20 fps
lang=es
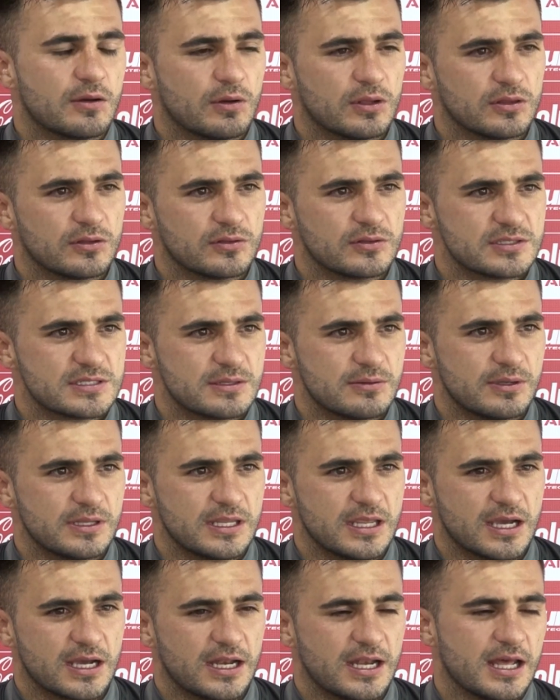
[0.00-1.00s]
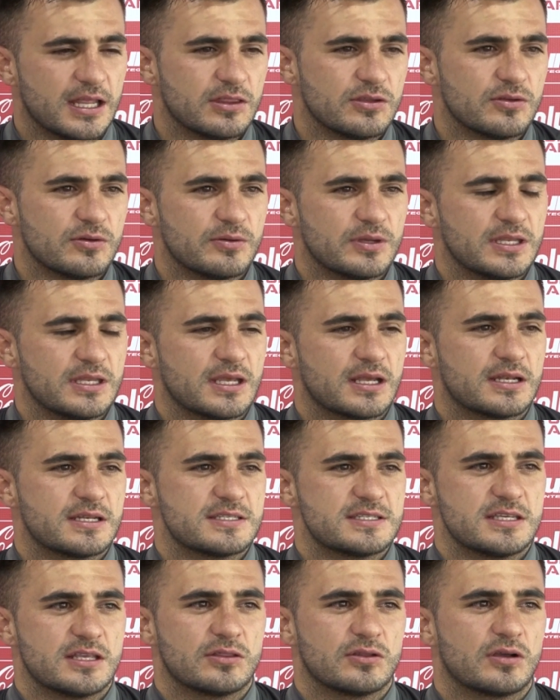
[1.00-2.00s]
cuando se venía ganando, venían
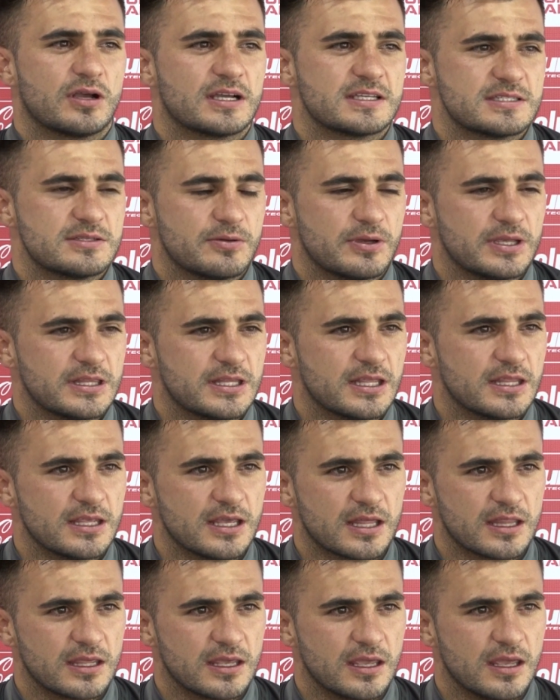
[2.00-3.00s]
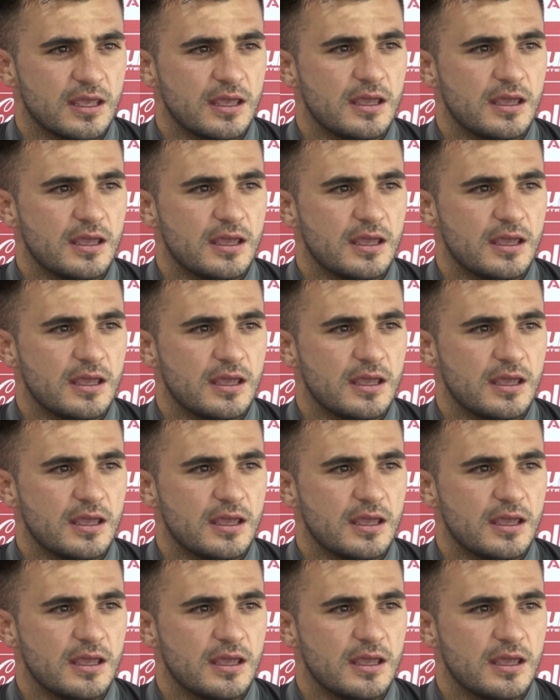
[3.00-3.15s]
siendo casi 20 días de,